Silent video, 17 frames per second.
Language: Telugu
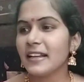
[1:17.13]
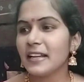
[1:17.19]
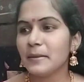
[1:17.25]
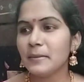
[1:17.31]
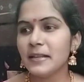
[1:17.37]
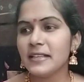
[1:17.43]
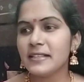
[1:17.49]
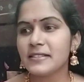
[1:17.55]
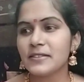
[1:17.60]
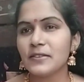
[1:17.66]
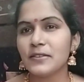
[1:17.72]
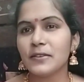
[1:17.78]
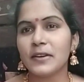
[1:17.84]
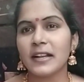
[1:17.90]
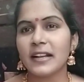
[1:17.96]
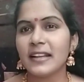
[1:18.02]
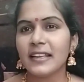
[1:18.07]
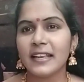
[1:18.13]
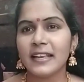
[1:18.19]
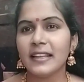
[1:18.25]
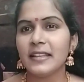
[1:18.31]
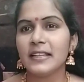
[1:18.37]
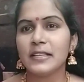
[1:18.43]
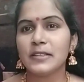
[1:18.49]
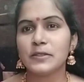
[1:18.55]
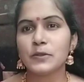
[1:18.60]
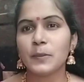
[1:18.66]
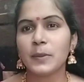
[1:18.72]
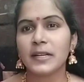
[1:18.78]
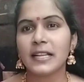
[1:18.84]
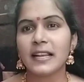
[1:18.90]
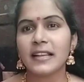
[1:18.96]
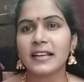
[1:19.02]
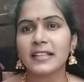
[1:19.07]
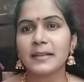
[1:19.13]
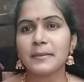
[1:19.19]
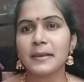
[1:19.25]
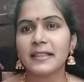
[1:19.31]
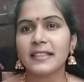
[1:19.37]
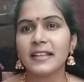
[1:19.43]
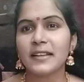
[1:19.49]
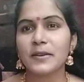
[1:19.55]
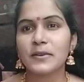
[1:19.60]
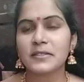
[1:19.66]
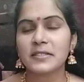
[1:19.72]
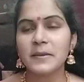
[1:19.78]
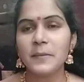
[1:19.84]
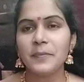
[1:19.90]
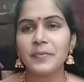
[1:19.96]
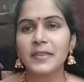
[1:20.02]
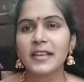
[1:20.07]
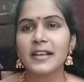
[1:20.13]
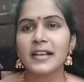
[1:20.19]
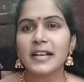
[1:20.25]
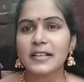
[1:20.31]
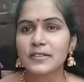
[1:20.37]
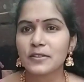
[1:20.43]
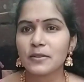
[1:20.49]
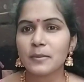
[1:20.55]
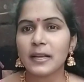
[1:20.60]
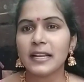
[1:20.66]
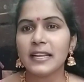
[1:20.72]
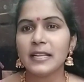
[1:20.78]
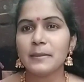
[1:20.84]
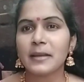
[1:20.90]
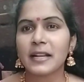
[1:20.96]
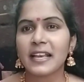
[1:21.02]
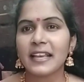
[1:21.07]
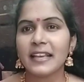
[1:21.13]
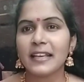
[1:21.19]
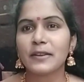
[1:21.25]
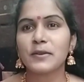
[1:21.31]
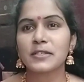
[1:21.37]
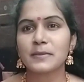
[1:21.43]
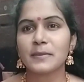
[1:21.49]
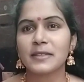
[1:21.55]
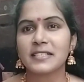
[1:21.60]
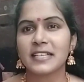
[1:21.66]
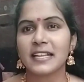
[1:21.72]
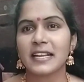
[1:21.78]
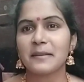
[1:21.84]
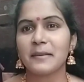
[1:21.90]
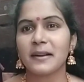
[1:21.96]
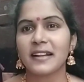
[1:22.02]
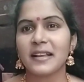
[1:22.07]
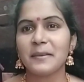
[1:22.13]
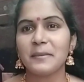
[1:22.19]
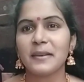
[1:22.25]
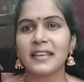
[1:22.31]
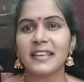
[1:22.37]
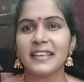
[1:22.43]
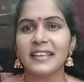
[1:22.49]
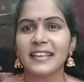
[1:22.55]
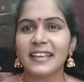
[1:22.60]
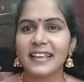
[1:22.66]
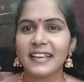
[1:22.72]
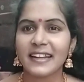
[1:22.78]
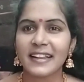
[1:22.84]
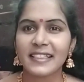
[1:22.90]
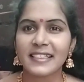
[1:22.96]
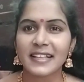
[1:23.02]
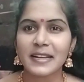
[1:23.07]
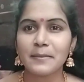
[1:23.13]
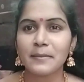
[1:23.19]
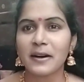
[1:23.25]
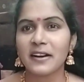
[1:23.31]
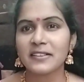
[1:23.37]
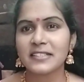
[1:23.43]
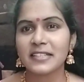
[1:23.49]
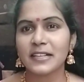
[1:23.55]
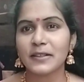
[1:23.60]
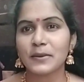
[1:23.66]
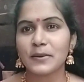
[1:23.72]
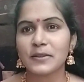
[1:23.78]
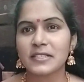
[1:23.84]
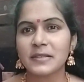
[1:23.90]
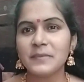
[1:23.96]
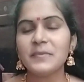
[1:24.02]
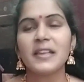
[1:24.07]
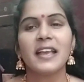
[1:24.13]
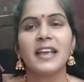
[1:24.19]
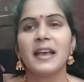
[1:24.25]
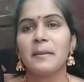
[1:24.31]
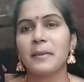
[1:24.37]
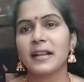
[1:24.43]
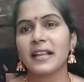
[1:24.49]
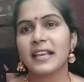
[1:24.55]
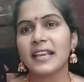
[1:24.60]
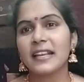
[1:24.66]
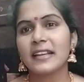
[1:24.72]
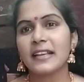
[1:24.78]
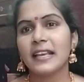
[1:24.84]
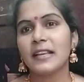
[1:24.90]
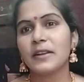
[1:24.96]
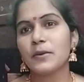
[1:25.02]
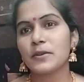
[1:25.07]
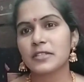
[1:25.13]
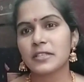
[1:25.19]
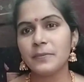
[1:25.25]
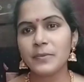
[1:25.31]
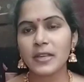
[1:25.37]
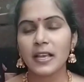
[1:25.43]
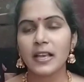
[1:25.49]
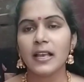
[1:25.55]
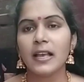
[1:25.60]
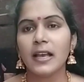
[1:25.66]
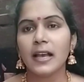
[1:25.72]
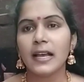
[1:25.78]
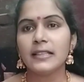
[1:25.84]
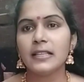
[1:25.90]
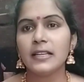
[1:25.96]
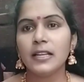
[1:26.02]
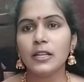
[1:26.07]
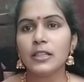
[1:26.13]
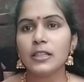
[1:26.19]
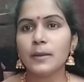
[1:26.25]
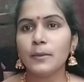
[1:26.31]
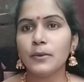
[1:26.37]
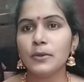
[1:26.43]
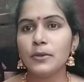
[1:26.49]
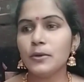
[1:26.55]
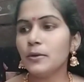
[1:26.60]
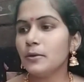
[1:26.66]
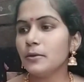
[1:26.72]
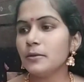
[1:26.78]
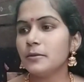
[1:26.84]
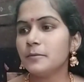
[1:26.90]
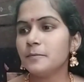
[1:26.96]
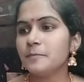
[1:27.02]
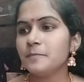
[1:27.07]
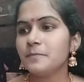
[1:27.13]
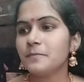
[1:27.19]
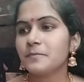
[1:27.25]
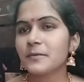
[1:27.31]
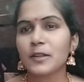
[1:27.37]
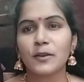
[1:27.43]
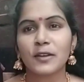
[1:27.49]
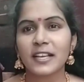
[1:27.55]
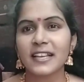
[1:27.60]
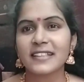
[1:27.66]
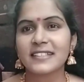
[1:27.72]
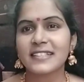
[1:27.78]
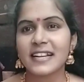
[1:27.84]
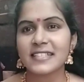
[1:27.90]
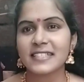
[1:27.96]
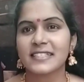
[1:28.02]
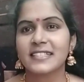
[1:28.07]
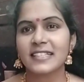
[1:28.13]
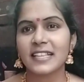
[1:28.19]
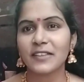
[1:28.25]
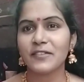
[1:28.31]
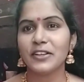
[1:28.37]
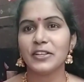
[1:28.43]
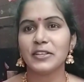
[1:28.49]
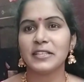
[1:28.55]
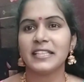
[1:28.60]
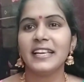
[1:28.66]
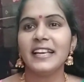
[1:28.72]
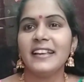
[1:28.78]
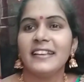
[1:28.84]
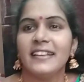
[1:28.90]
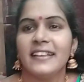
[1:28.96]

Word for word: రెమెడీస్ అన్నీ నేను చూపెట్టాలి కదా మీ అందరి కోసం సో మళ్ళీ మన హెయిర్ కోసం వచ్చాను అనమాట మీ హెయిర్ అందరినీ బాగు చేయడం కోసం మన హెయిర్ కేర్ కోసం అయితే నేను ఇంతకుముందు ఓకే స్టార్ట్ చేస్తాను వీడియో అయితే